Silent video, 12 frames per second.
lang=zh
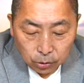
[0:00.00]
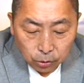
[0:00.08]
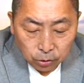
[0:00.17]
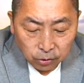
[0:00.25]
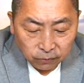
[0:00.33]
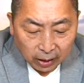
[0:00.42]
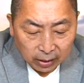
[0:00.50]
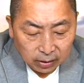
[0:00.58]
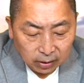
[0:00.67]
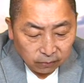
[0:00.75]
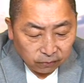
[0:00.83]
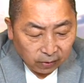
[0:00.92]
YouTube 发
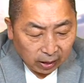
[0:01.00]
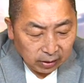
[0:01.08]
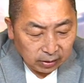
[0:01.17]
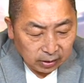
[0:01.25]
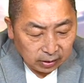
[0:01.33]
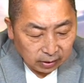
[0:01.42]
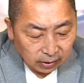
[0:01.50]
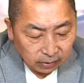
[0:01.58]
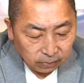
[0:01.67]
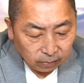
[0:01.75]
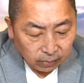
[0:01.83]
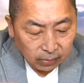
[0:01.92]
了发了这
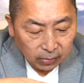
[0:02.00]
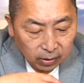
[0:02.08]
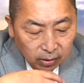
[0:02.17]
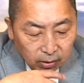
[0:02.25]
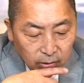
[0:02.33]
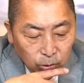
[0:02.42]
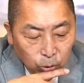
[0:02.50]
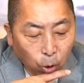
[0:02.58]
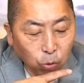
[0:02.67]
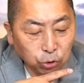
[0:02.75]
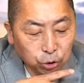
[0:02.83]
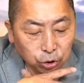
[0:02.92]
个
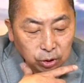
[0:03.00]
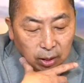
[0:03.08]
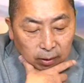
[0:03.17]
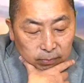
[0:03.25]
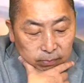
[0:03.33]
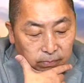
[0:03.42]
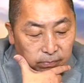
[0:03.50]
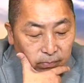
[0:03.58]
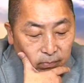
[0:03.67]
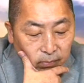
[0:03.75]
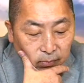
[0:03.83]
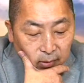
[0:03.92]
通知啊，
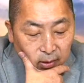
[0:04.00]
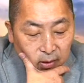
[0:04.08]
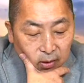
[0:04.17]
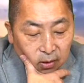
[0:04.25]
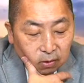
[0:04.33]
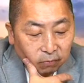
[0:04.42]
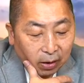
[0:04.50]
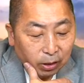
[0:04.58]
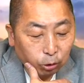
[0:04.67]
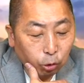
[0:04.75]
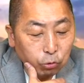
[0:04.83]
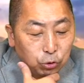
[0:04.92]
发
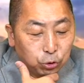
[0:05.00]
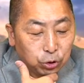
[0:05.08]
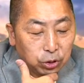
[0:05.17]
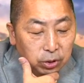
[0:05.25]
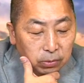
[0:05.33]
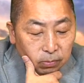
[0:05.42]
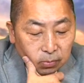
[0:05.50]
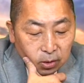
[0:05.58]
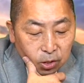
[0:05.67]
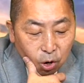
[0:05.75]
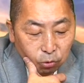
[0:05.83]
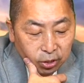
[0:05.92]
了通知
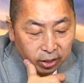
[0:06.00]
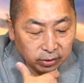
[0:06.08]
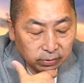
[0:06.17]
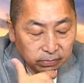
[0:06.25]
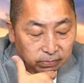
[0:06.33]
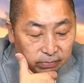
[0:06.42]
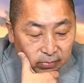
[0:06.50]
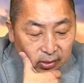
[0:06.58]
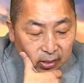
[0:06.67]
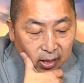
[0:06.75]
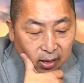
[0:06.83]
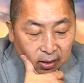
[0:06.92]
Notice，
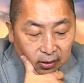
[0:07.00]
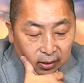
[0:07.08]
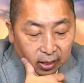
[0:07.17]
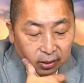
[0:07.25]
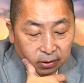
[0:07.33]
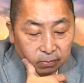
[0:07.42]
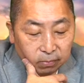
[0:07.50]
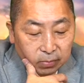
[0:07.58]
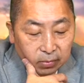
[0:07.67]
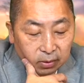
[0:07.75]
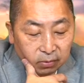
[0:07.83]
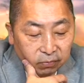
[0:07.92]
那给
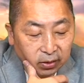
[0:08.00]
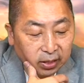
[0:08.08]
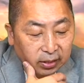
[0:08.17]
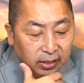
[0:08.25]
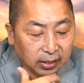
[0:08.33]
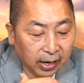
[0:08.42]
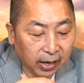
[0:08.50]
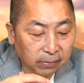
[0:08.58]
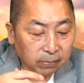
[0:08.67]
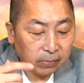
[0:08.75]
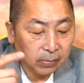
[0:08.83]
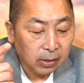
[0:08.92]
飞碟电
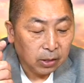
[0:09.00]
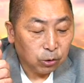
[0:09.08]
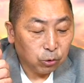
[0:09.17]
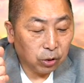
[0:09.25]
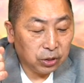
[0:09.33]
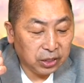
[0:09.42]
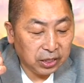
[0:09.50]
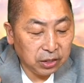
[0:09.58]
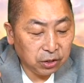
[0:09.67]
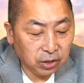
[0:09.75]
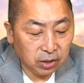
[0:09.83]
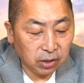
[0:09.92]
台说
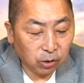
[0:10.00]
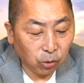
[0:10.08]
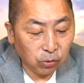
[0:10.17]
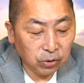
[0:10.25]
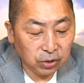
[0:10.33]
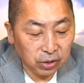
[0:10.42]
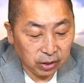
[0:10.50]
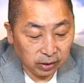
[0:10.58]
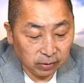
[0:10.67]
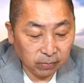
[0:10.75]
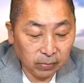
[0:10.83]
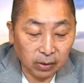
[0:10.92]
仅此通知
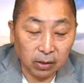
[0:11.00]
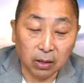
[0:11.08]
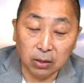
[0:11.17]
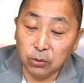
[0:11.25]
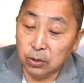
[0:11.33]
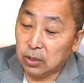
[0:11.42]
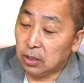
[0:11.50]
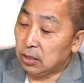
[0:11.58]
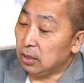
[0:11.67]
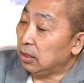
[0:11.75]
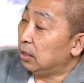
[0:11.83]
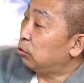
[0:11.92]
您啊，因为这个
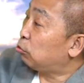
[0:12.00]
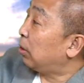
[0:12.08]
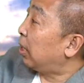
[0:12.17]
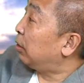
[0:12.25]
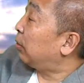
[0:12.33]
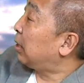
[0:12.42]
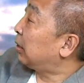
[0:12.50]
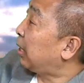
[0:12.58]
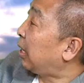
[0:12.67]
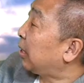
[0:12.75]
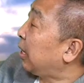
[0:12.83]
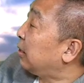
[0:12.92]
是影音出来的，我让
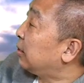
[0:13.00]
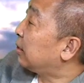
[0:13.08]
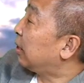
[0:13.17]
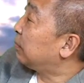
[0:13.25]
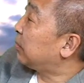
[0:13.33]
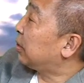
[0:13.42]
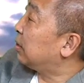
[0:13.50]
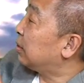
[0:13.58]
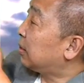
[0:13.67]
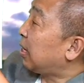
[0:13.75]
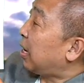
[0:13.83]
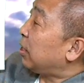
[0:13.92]
大家看一下。这
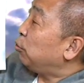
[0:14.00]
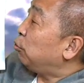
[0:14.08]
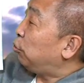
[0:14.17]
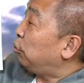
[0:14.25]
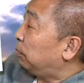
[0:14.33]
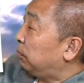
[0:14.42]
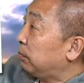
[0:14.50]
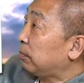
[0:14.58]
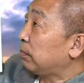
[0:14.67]
在 YouTube